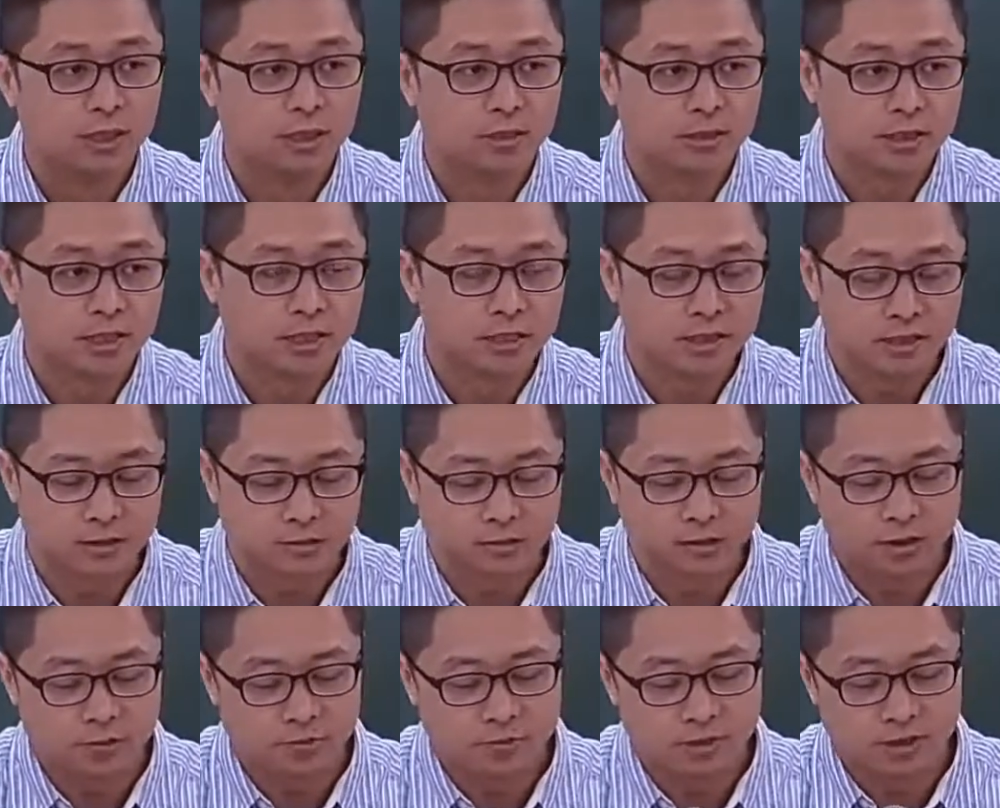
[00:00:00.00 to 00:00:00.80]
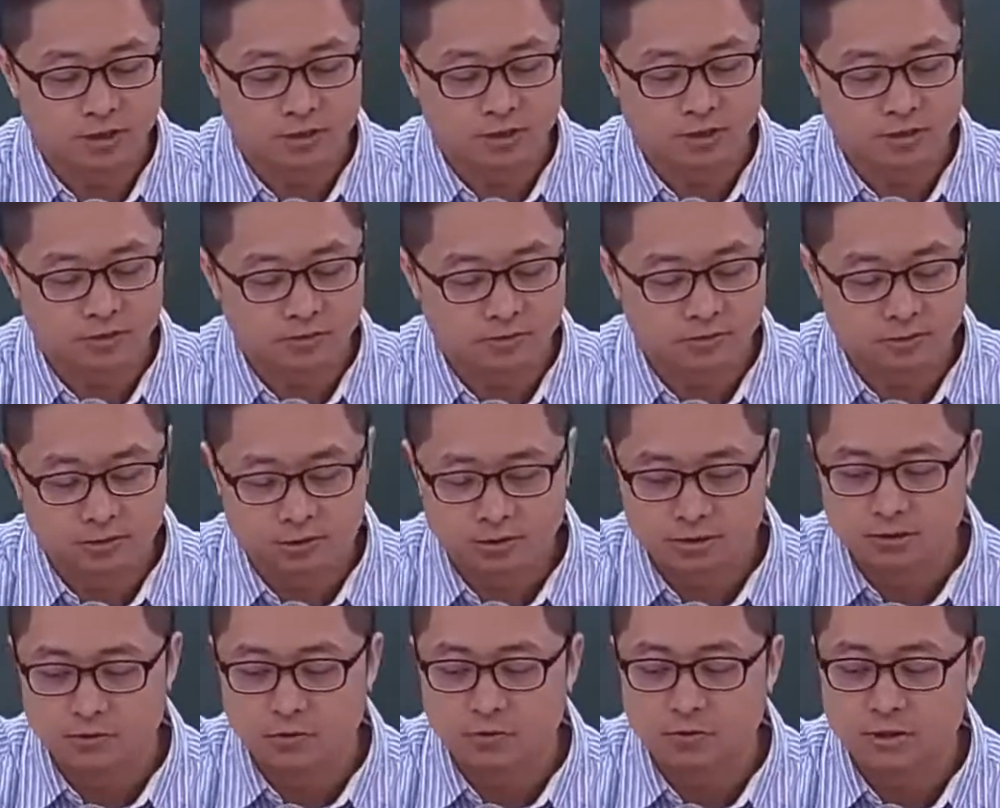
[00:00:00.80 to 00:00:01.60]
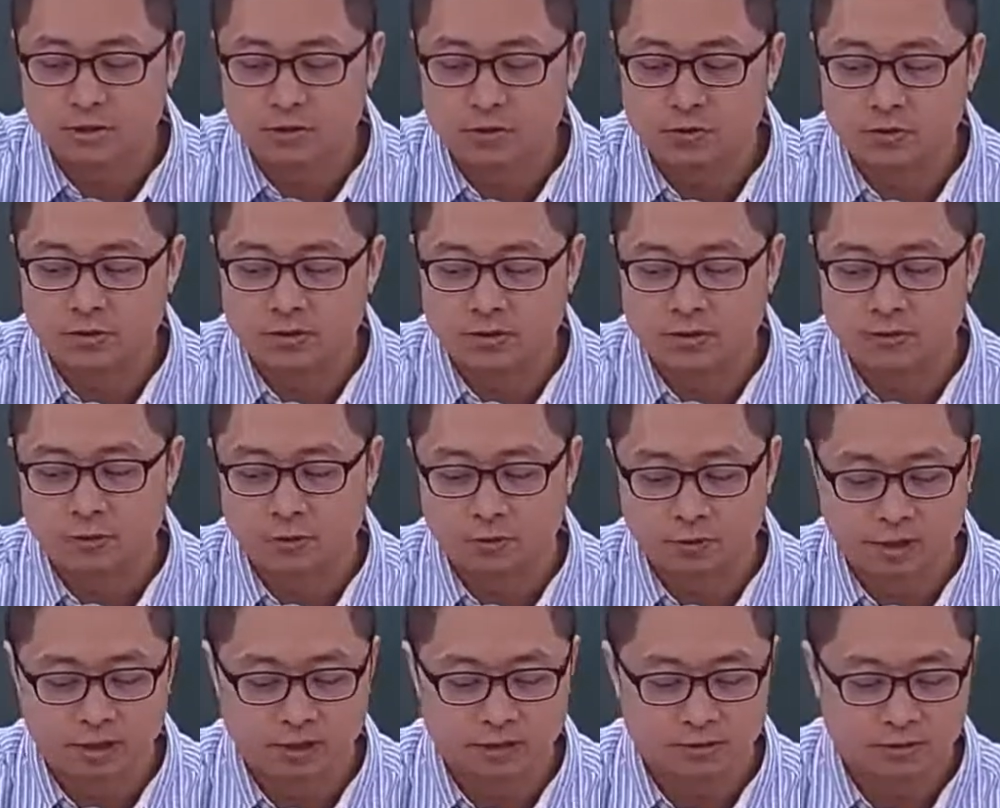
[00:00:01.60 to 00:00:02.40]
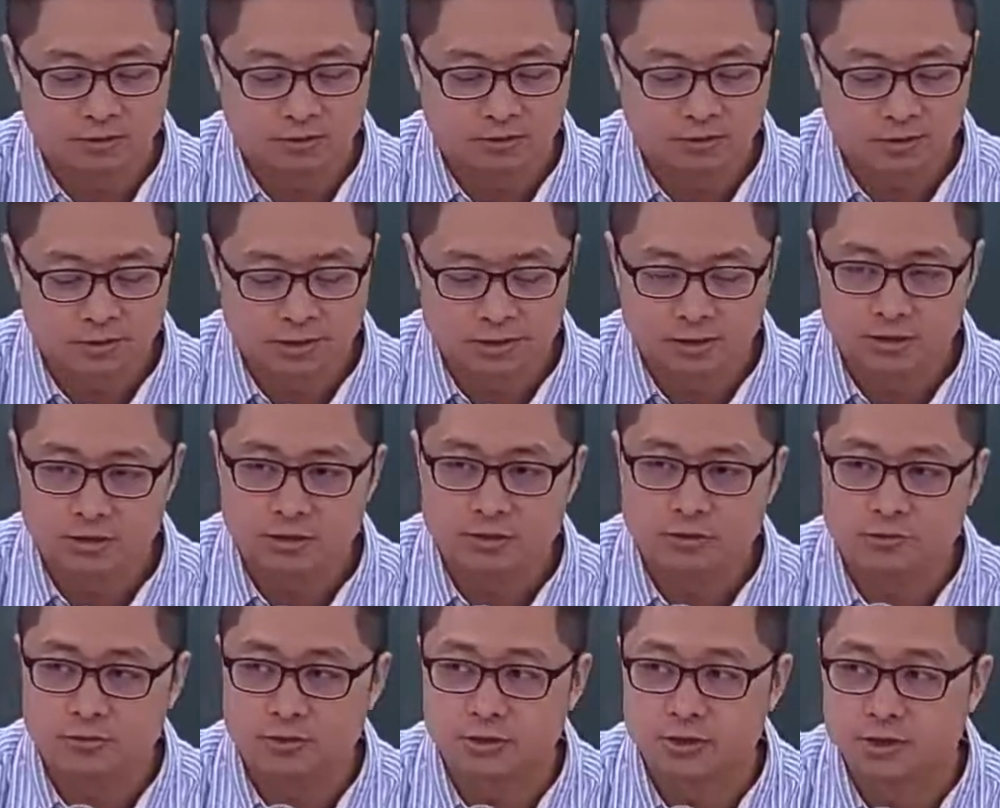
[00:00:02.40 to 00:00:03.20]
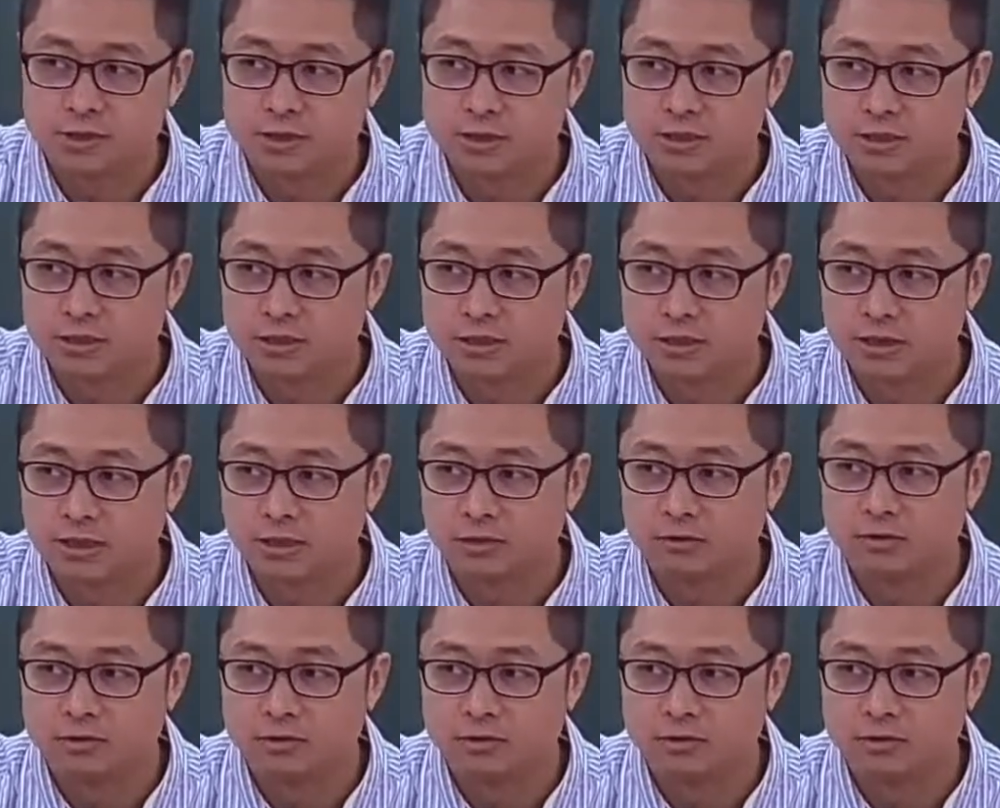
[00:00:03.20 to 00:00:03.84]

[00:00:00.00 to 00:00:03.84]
好，他可能会往人工智慧，或是往这种机器学习，